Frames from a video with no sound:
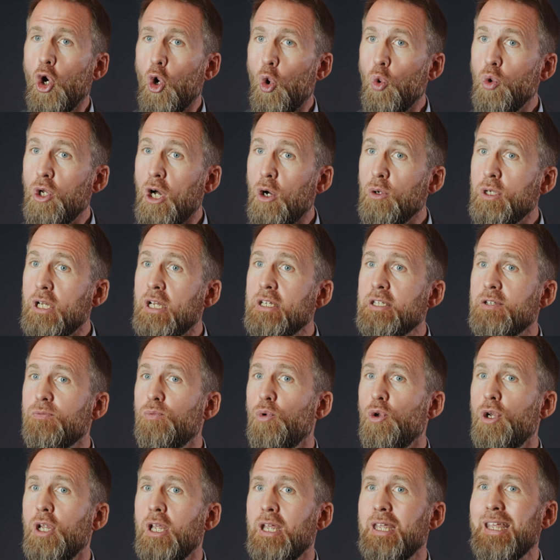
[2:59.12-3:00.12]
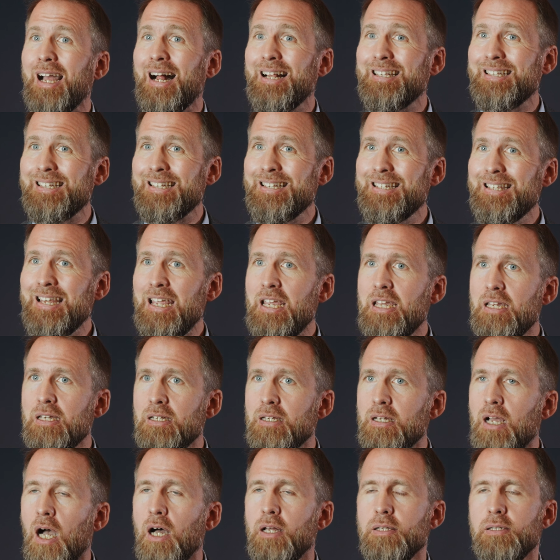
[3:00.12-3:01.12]
Und auch das würde ich als
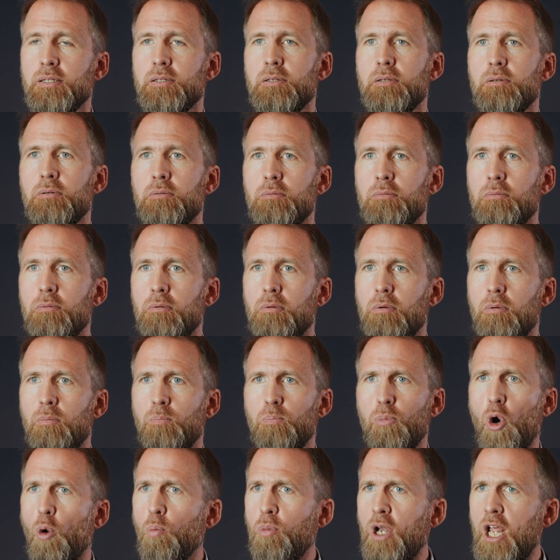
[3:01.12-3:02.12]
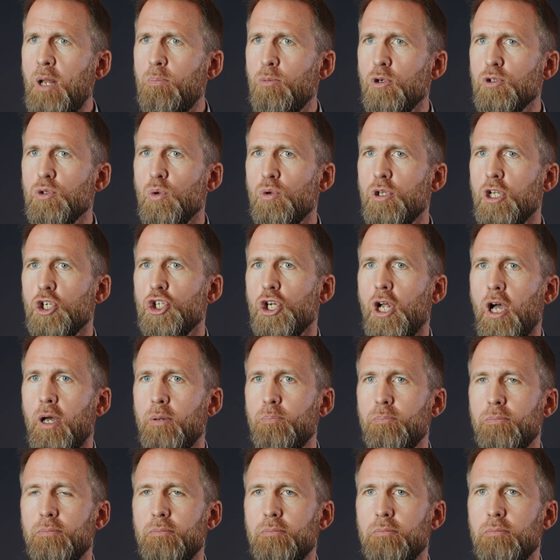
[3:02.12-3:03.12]
Nicht-Gast problemlos
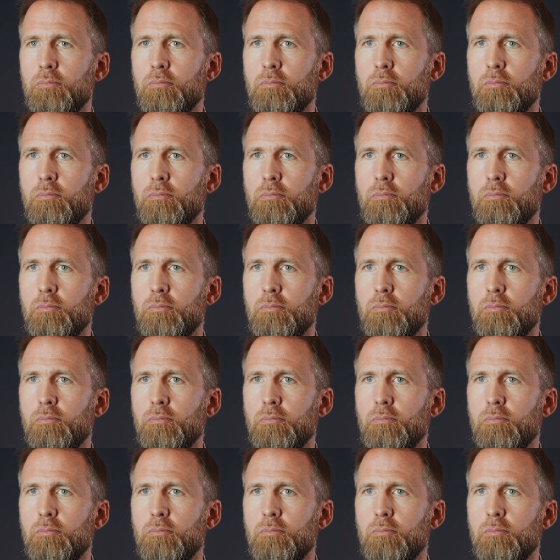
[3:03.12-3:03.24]
unterschreiben,